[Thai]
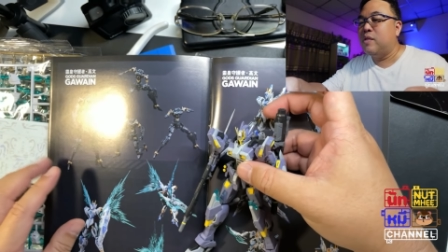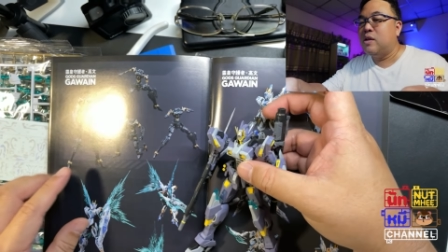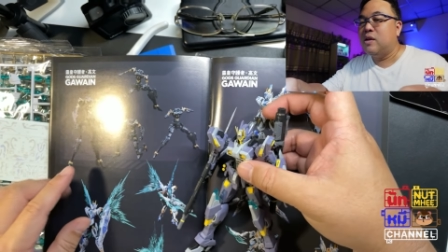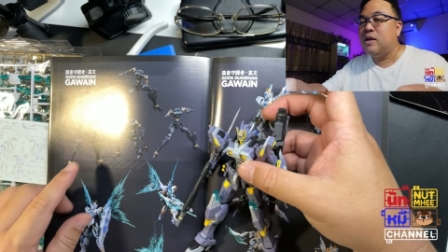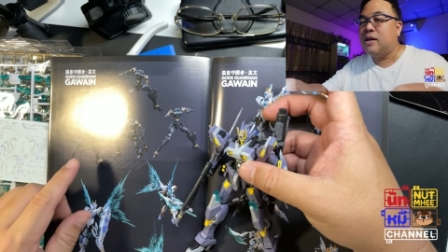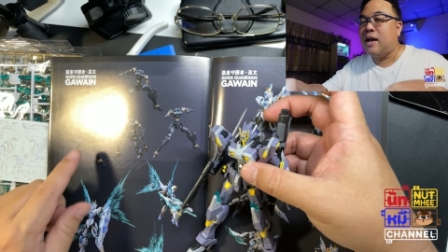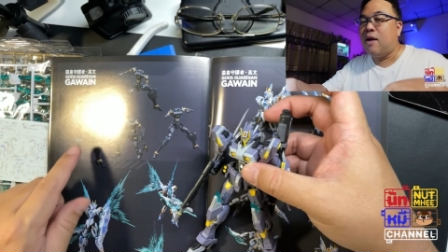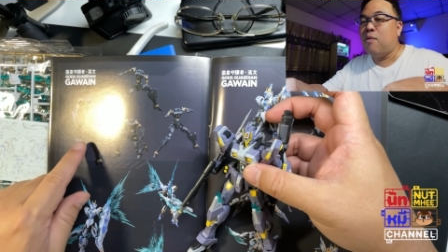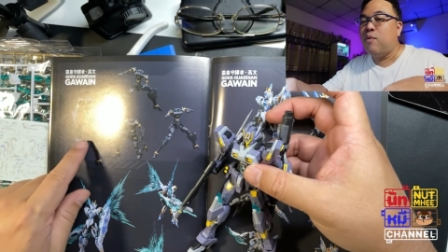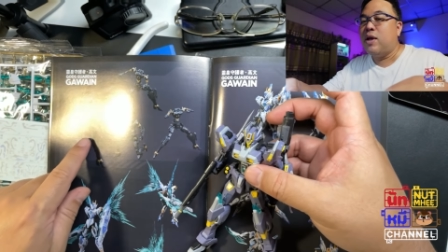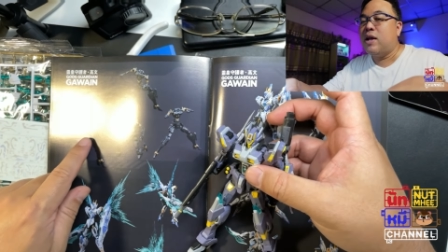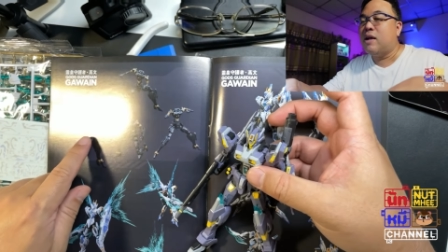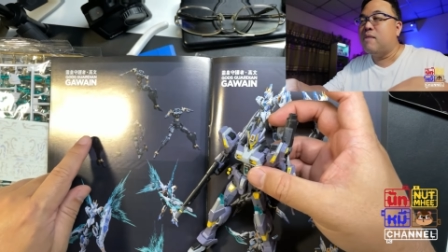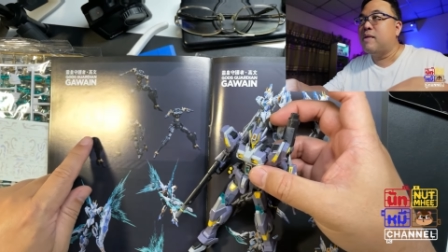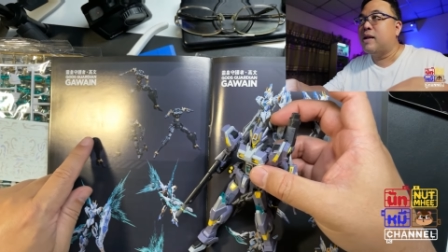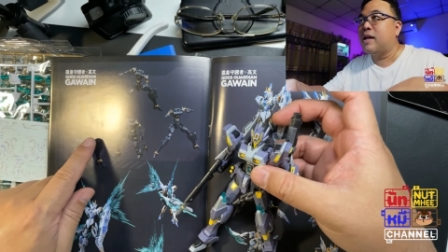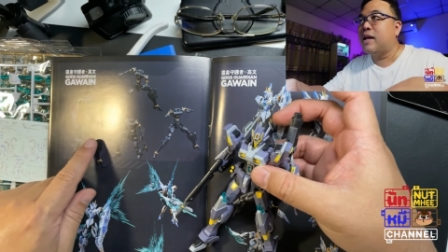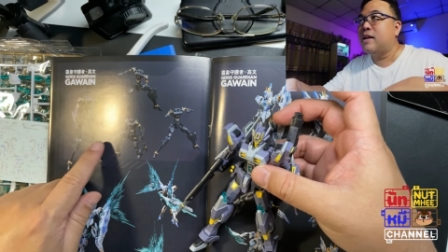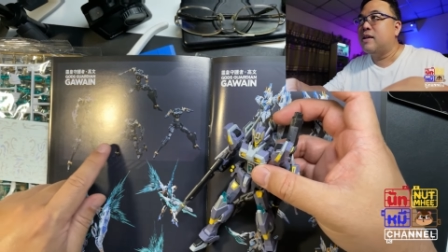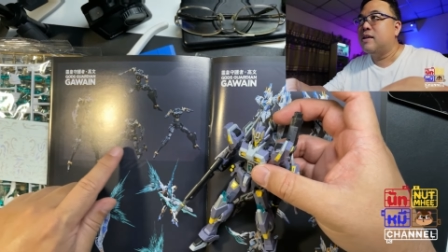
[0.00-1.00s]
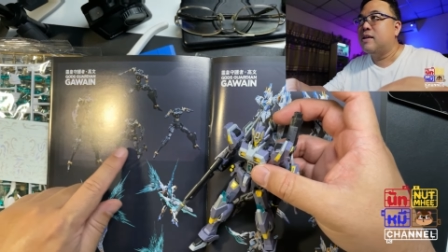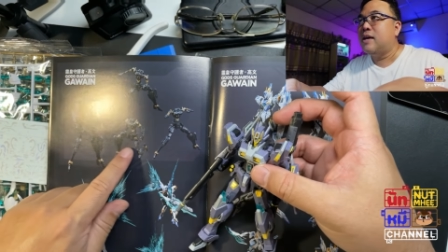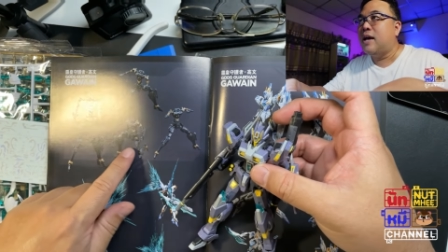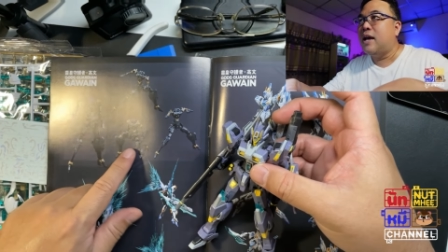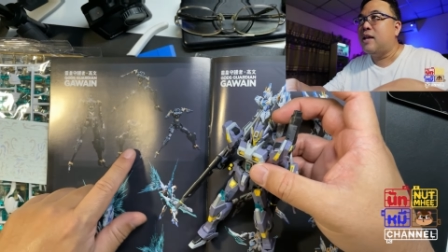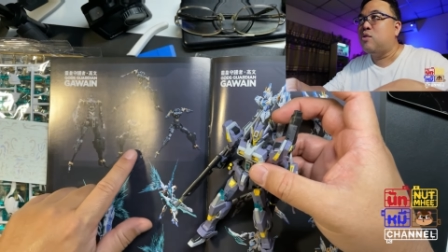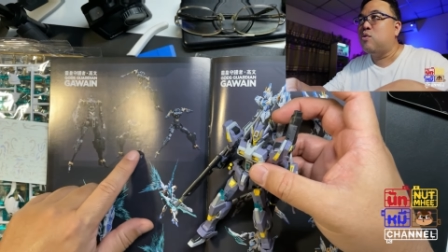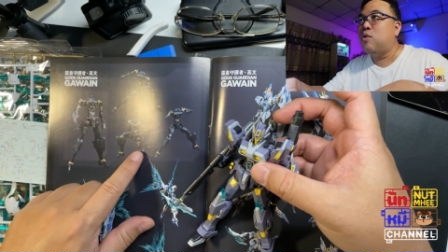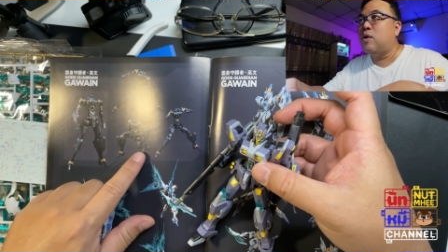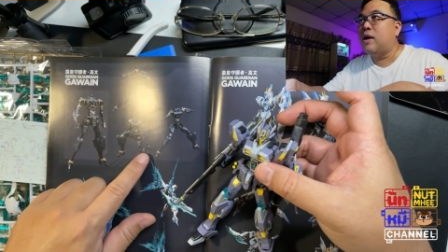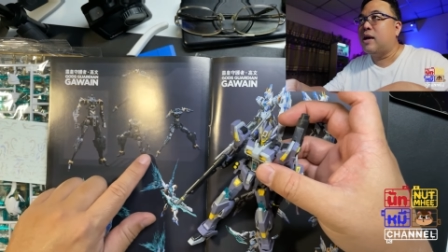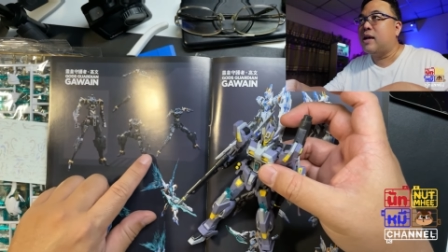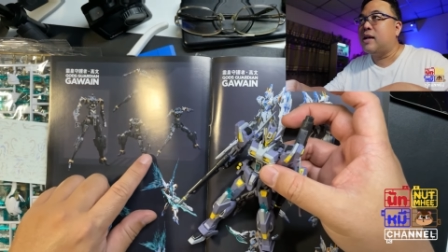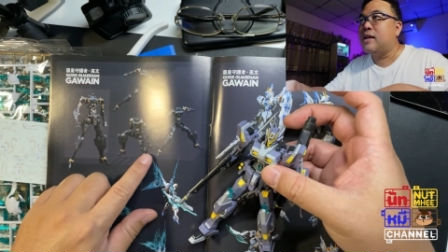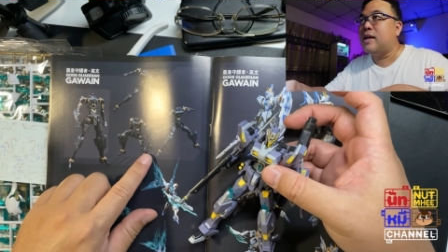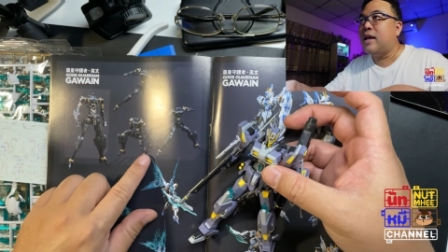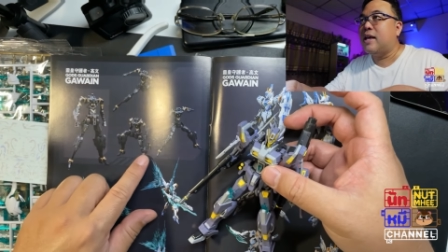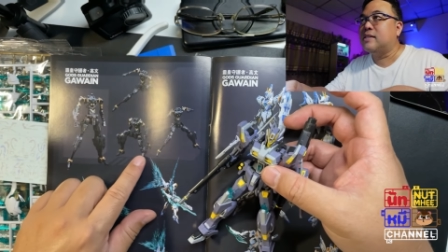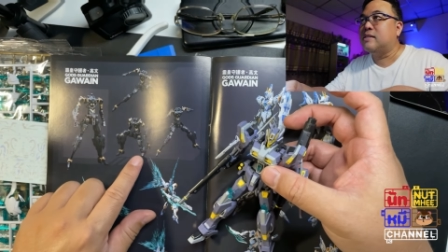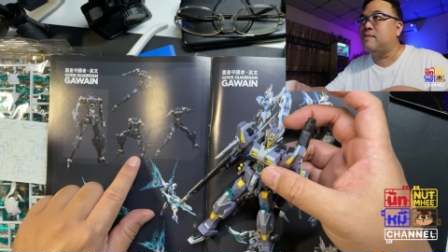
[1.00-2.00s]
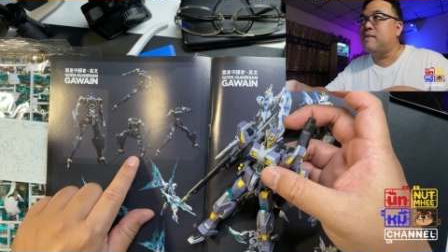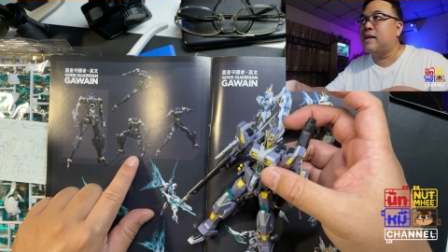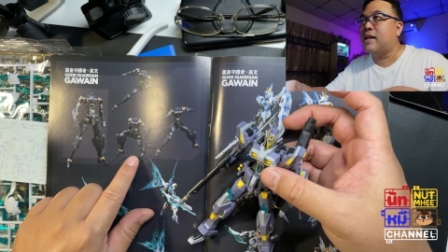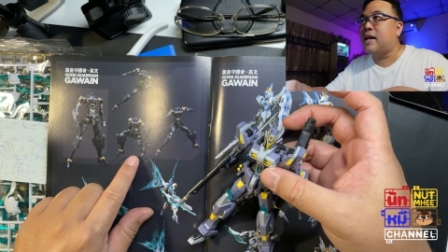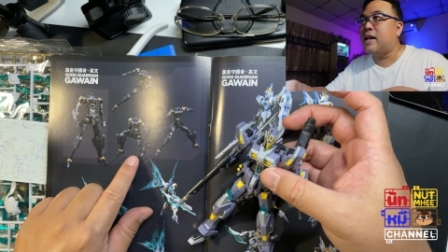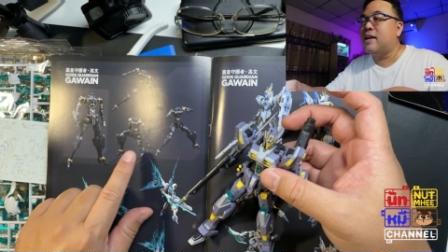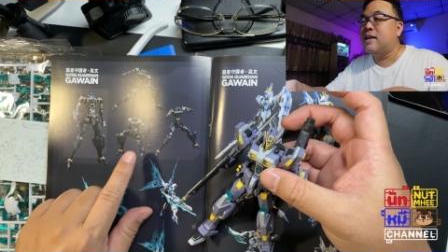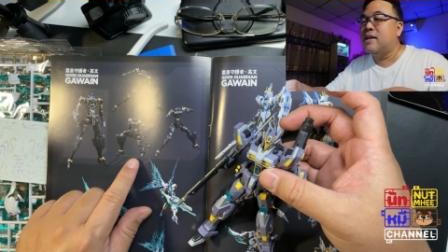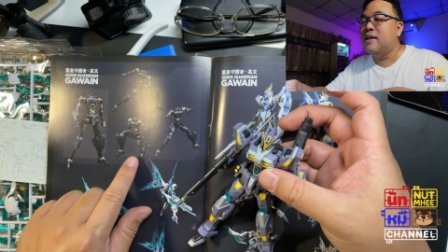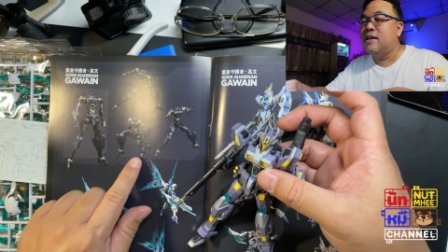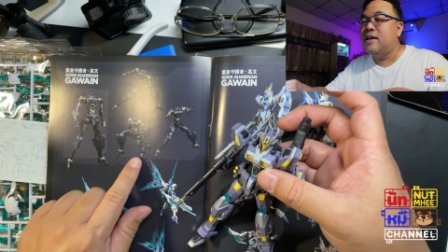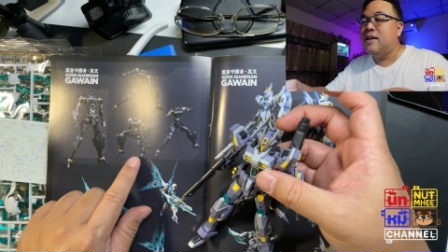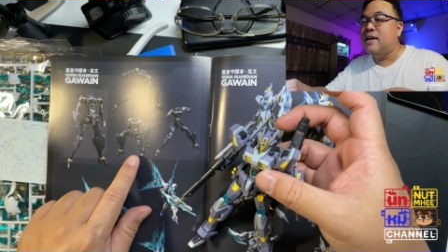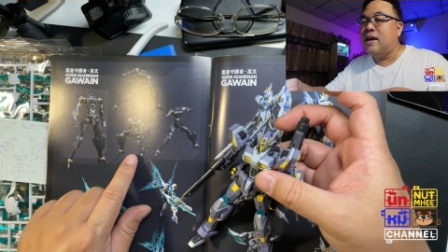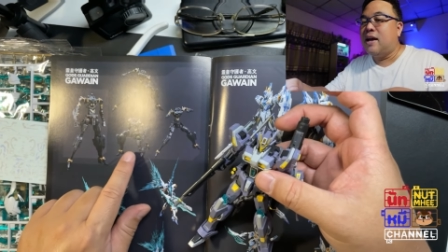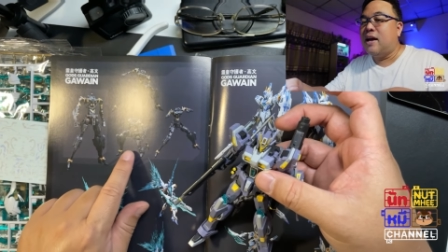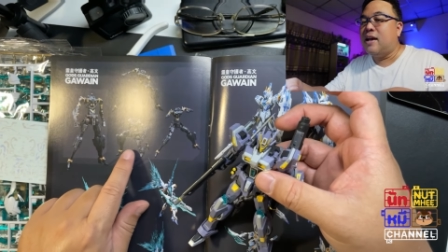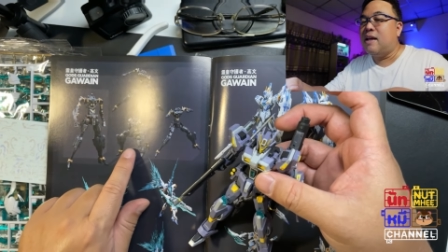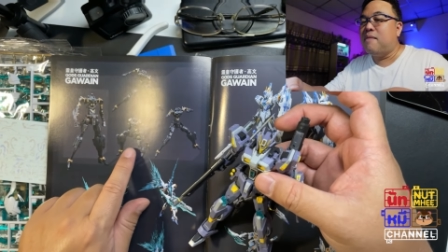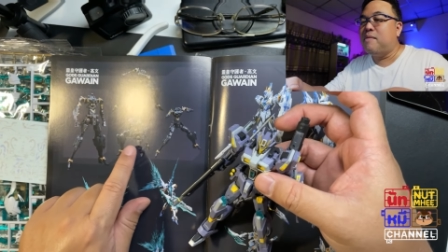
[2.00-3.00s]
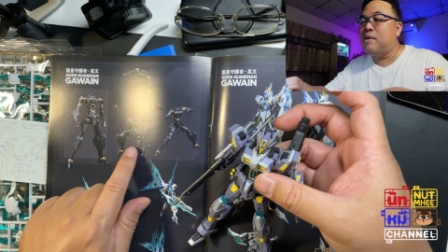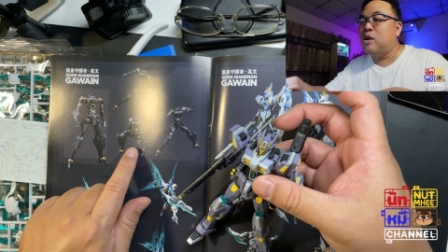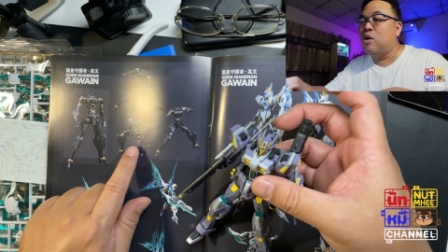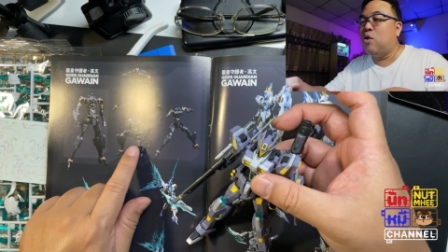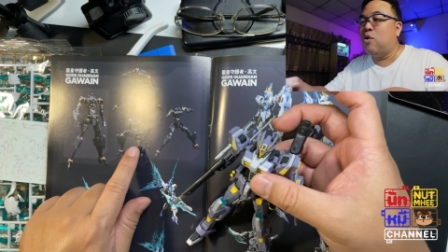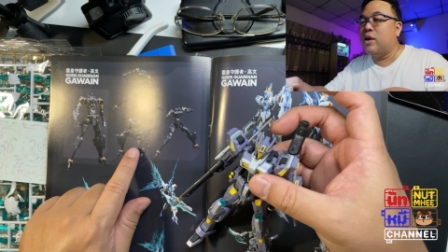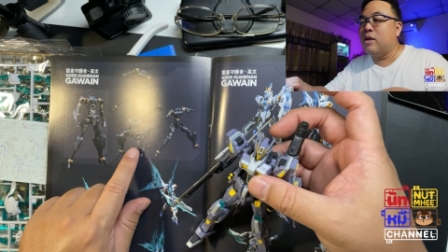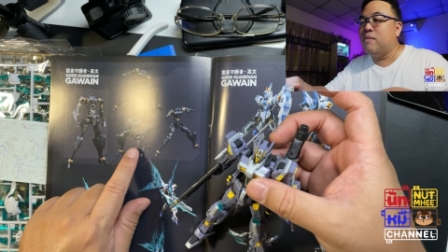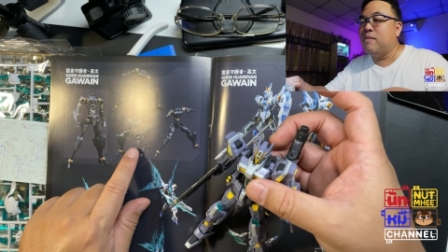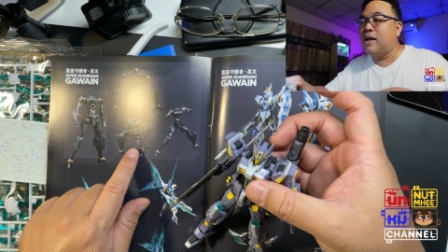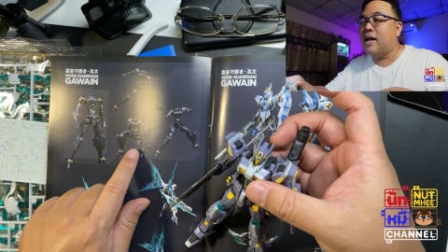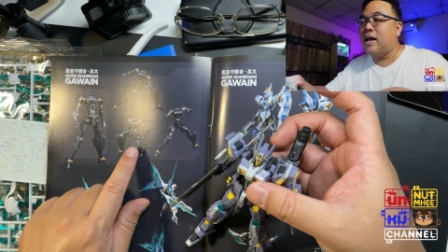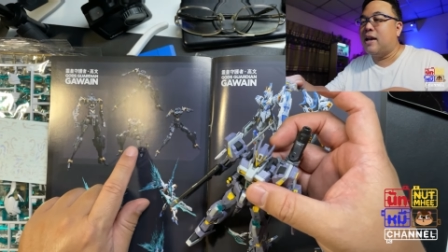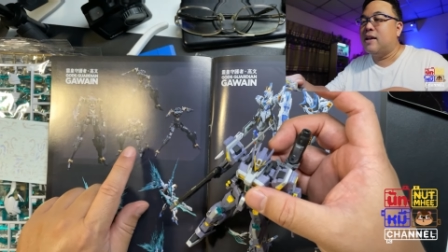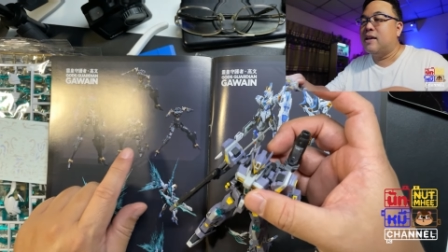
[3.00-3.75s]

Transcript: กาเวียงก็เหมือนกันไอ้ตัวเกสก็เหมือนกันข้างในเป็นโครงนี้เหมือนกัน